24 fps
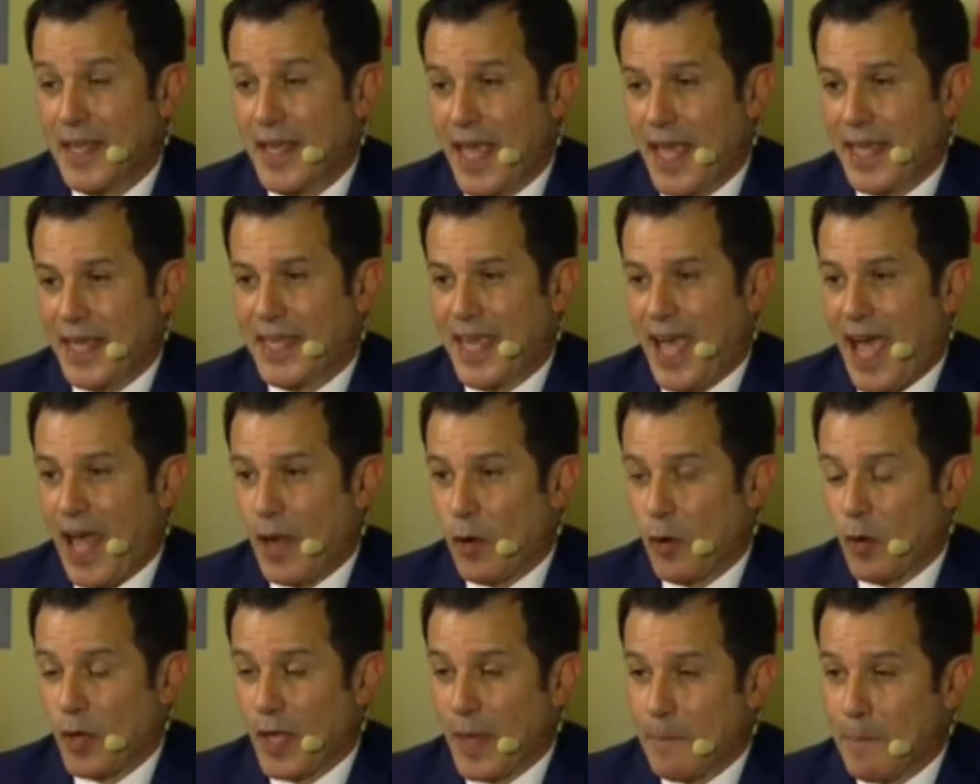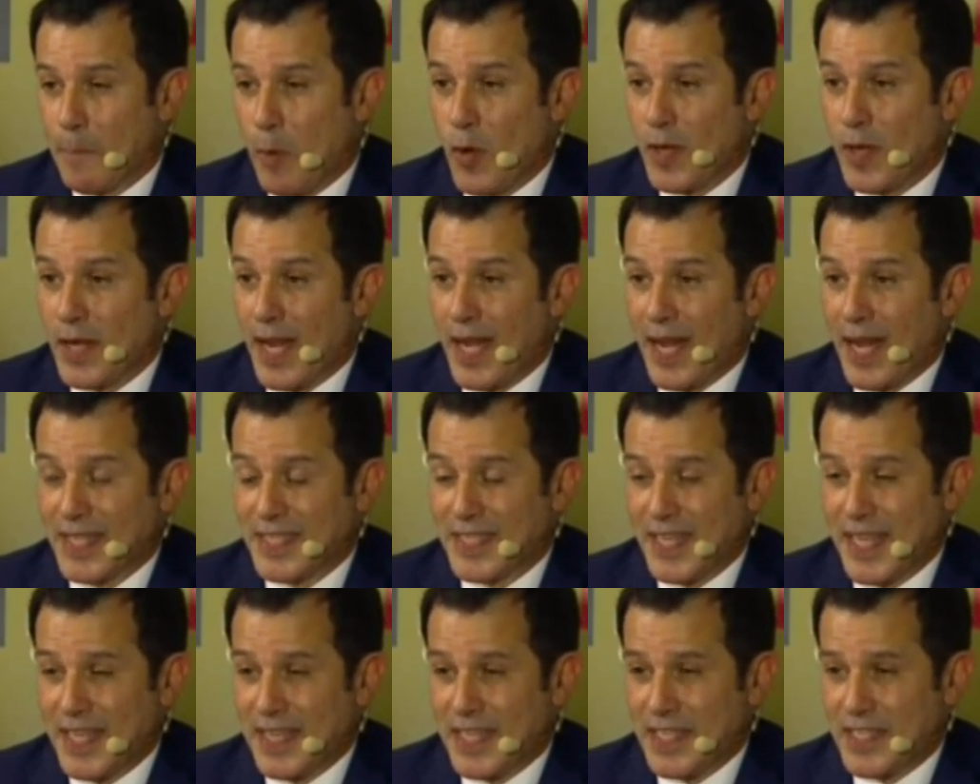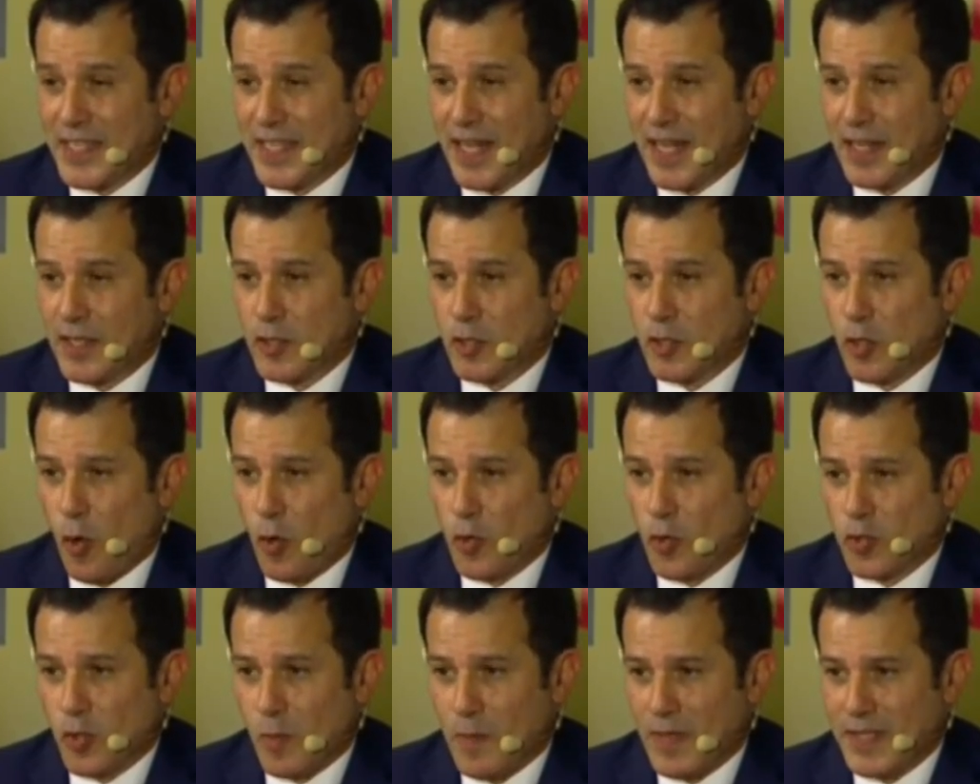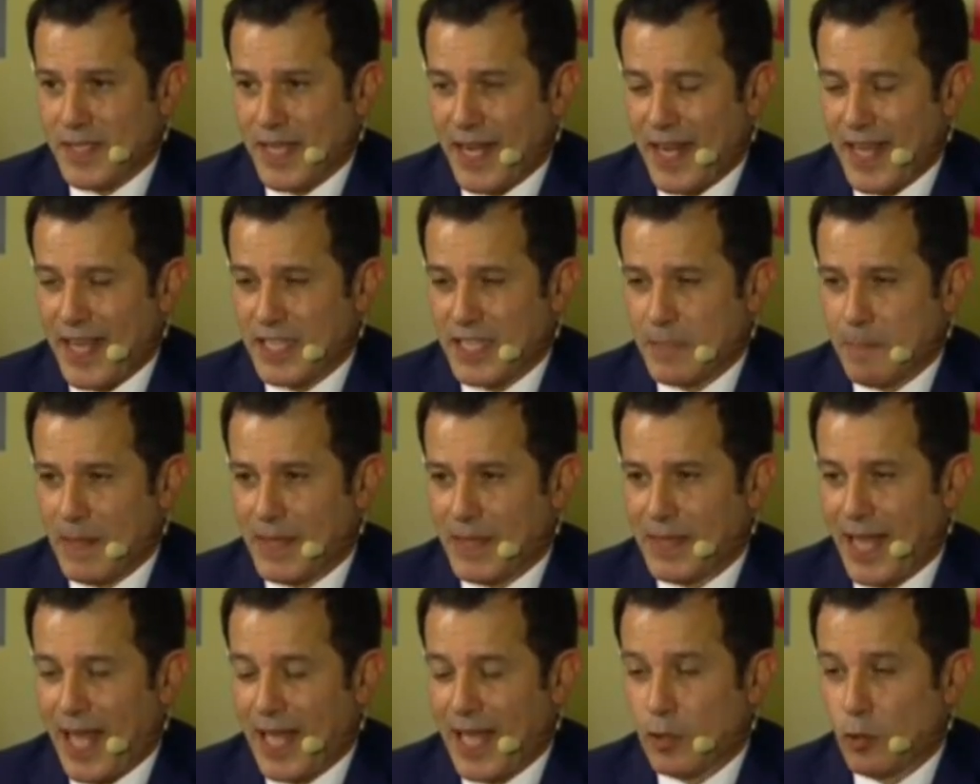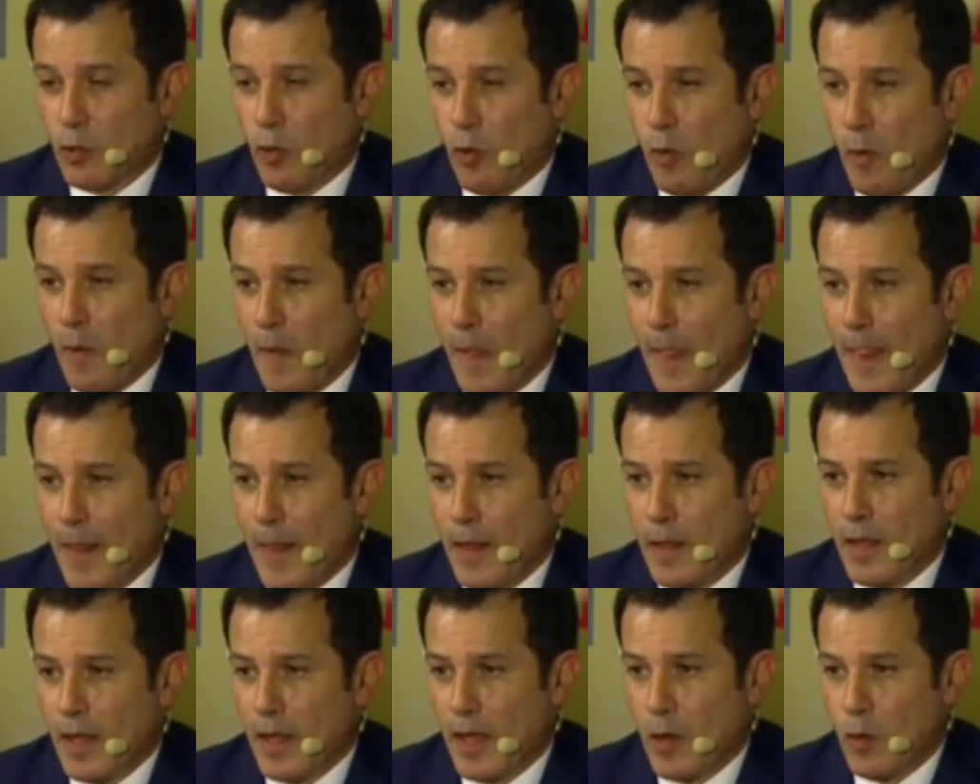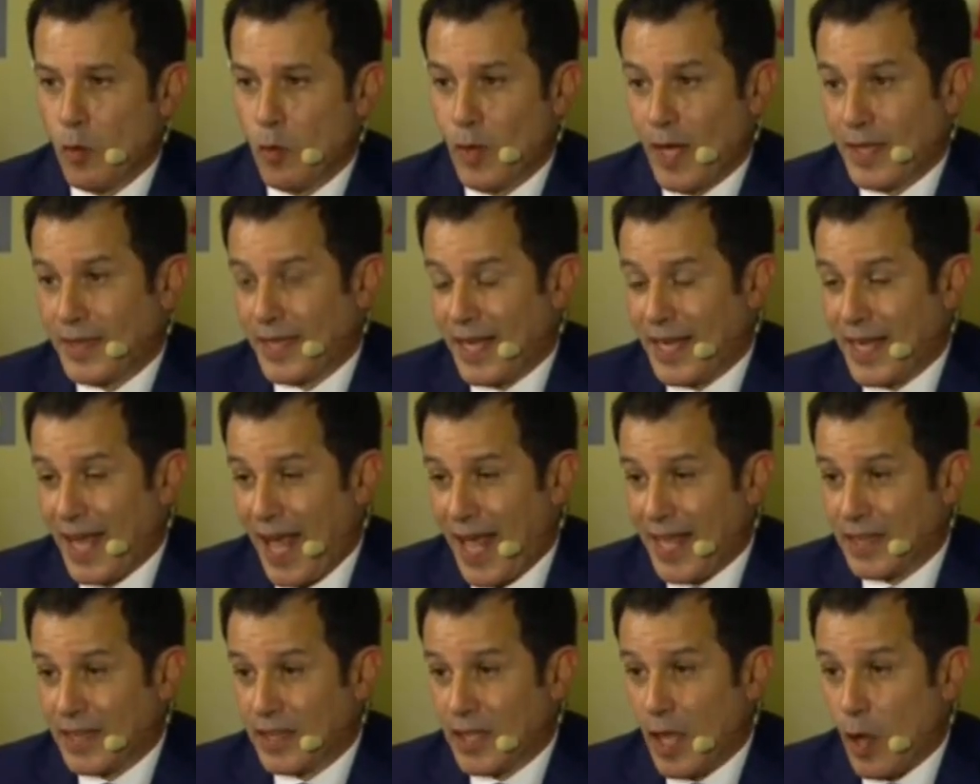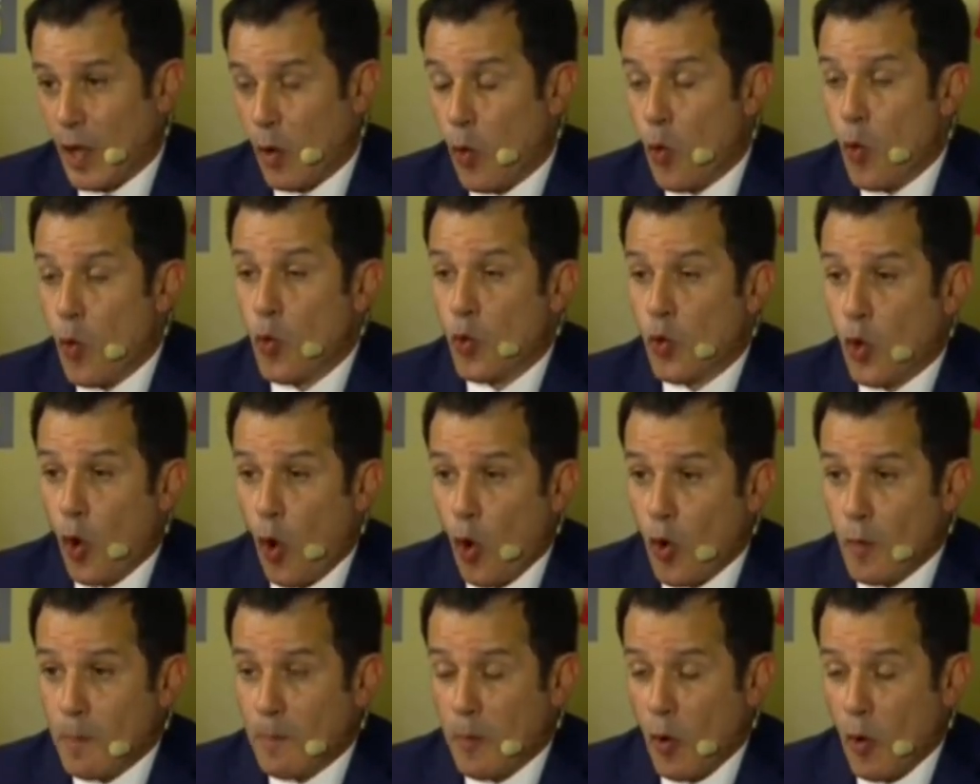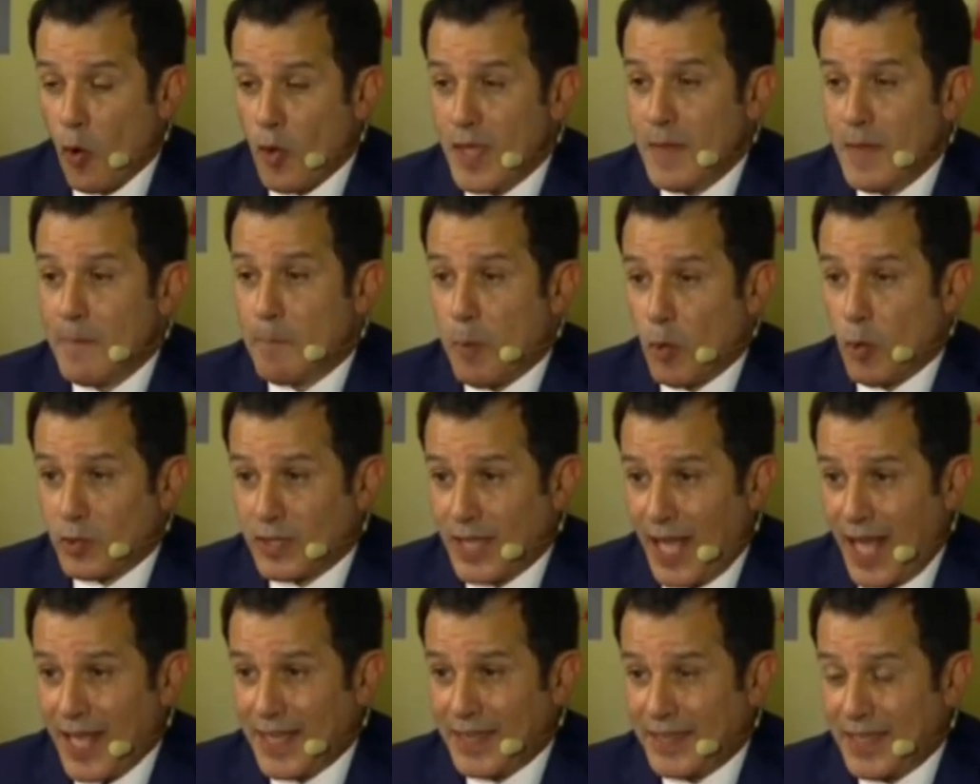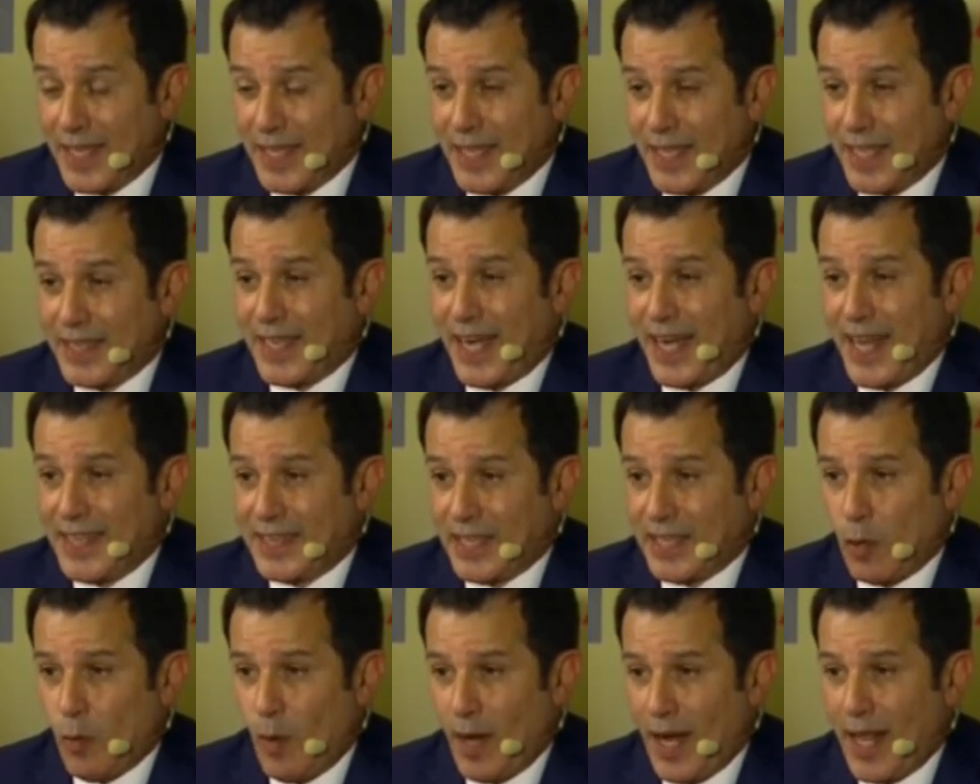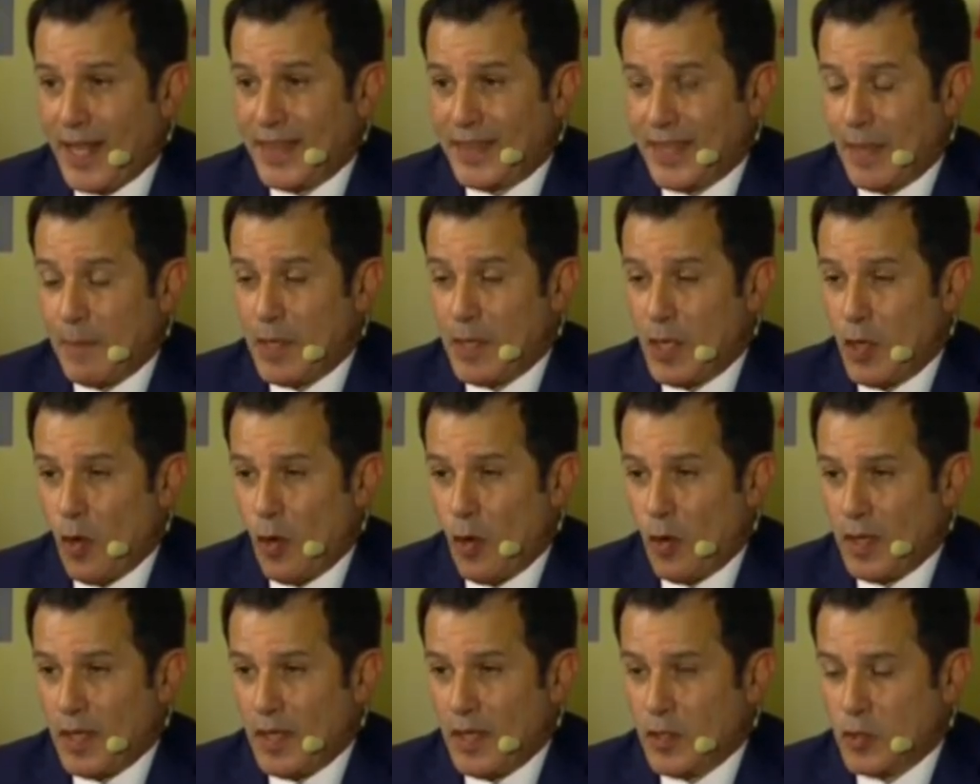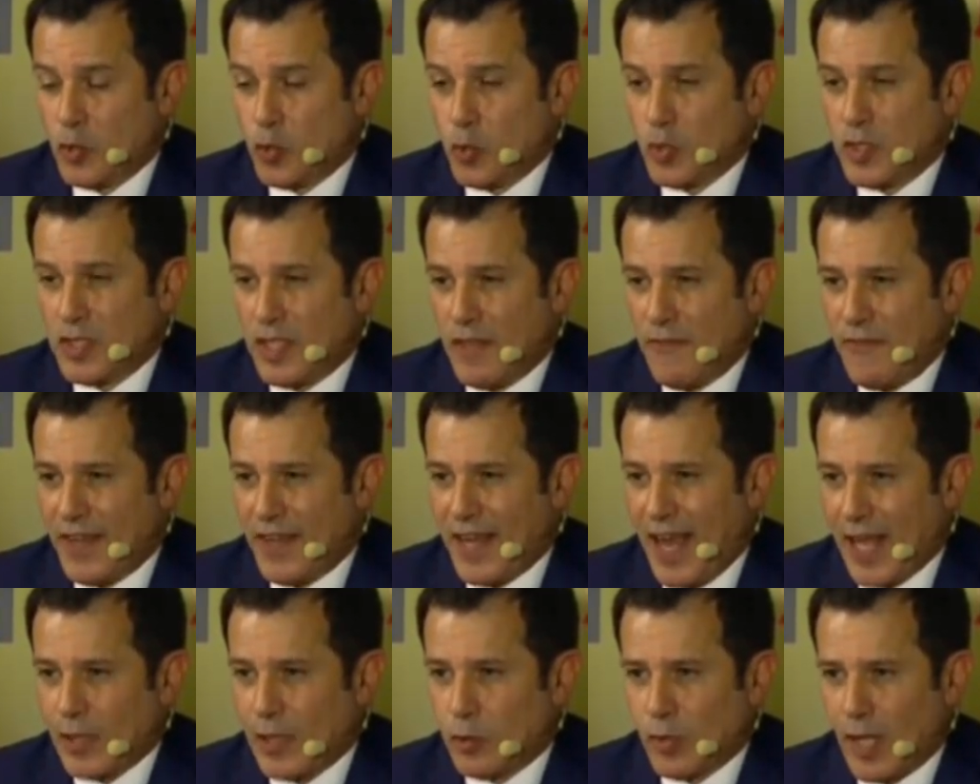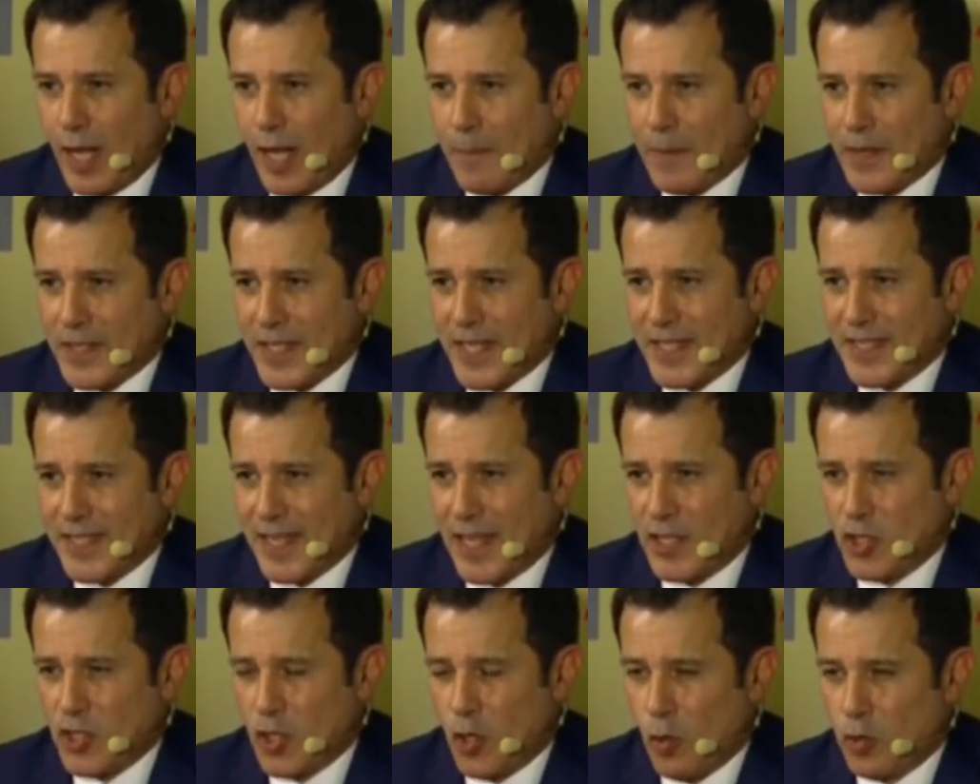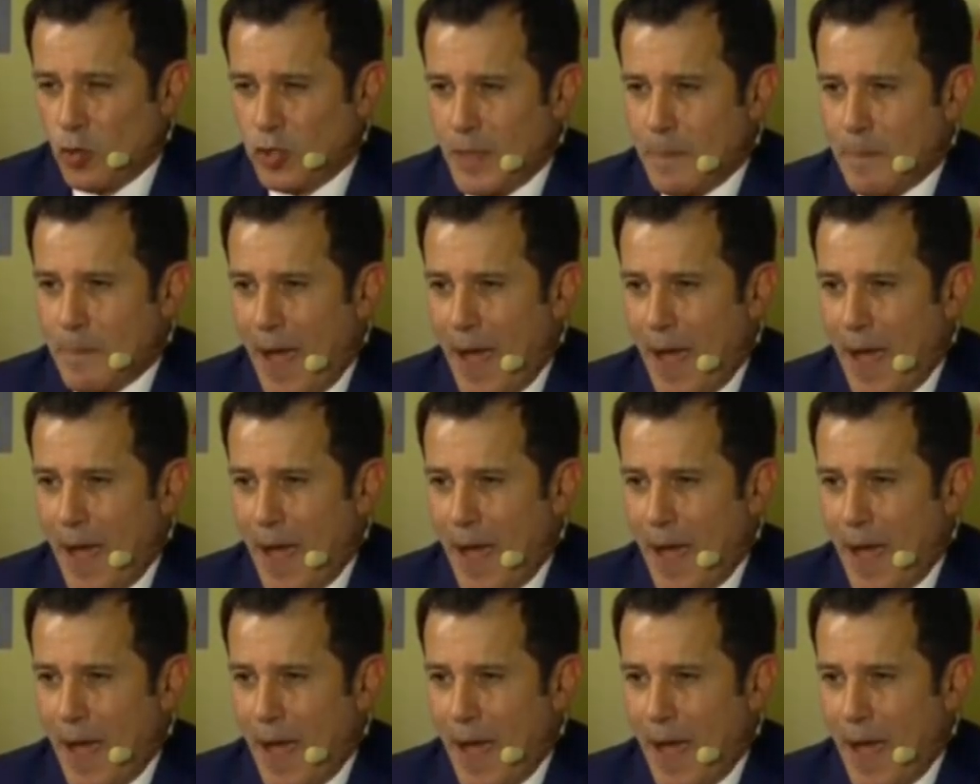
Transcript: è chiaro che poi nella sintesi del discorso mi sarei aspettato eh, un attaccante, un colpo importante da 30-40 milioni giustificato dalla presenza di Ancelotti.